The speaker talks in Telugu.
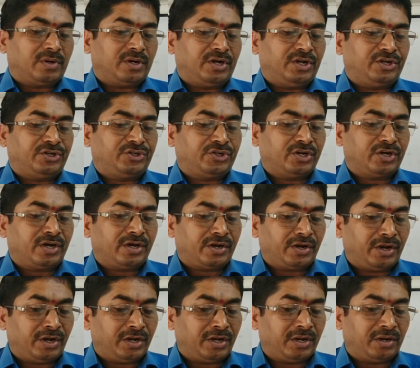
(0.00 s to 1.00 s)

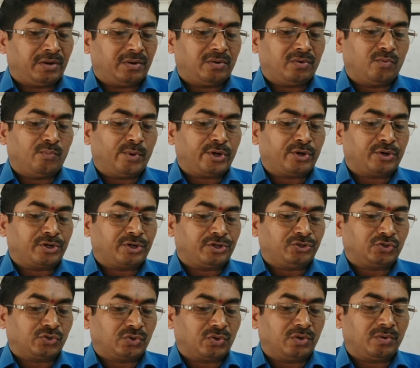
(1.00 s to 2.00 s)
డిక్షనరీని
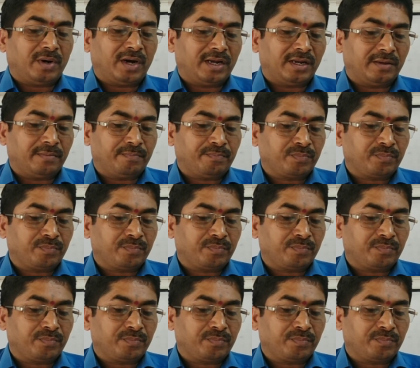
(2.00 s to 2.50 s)
ఉపయోగించుకోవాలి